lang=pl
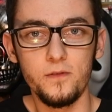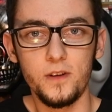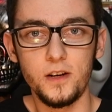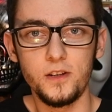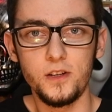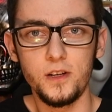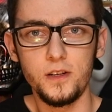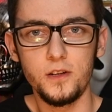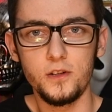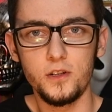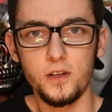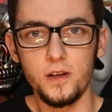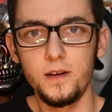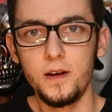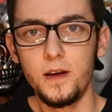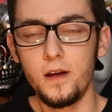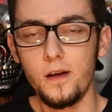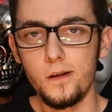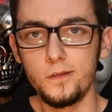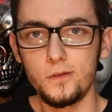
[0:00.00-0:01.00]
wrażenie, że
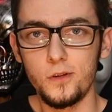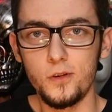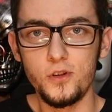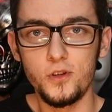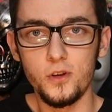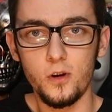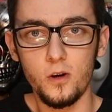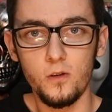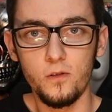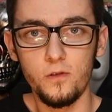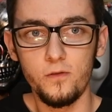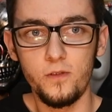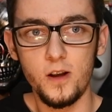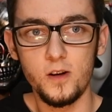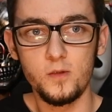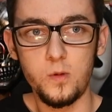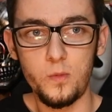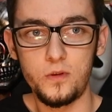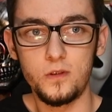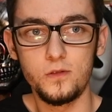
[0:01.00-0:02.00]
to jezioro
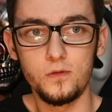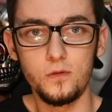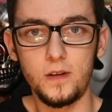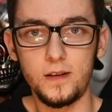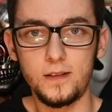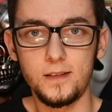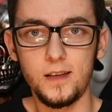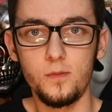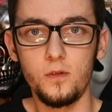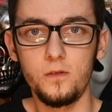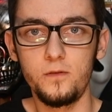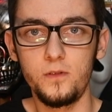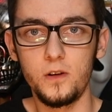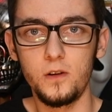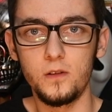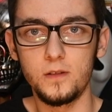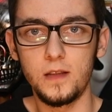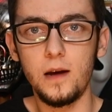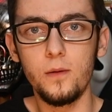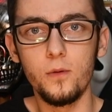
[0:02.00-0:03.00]
wręcz po prostu tak samo
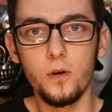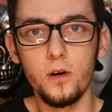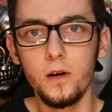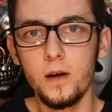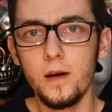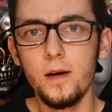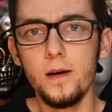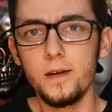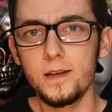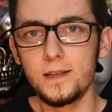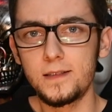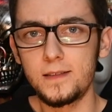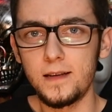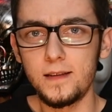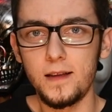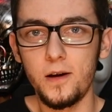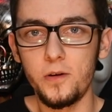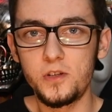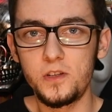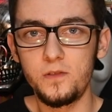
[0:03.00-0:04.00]
wyglądało.
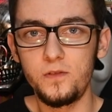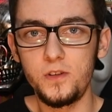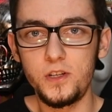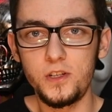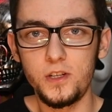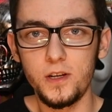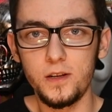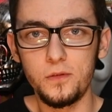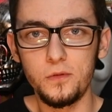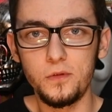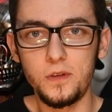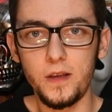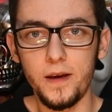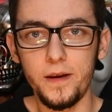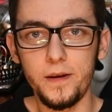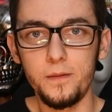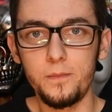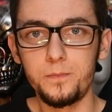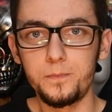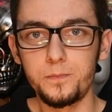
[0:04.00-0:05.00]
Scena oczywiście
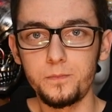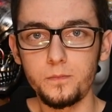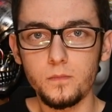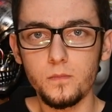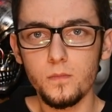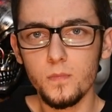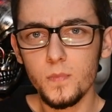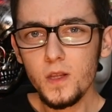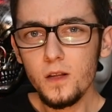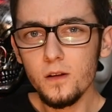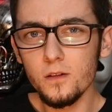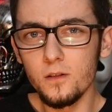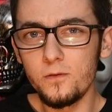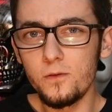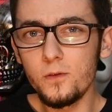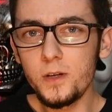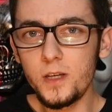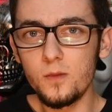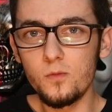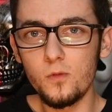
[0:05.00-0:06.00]
tutaj
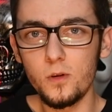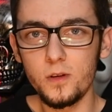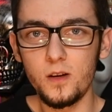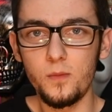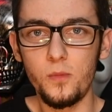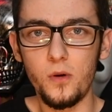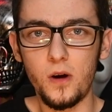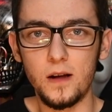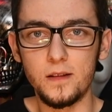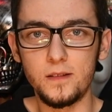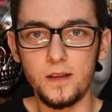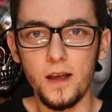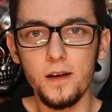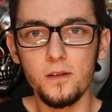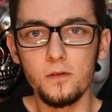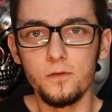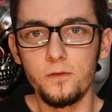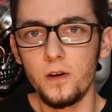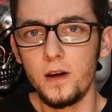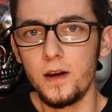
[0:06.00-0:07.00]
dwójki młodych
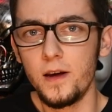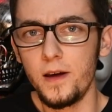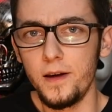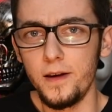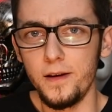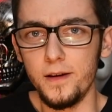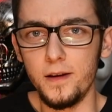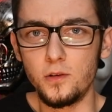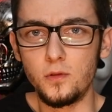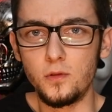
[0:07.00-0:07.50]
bohaterów, E,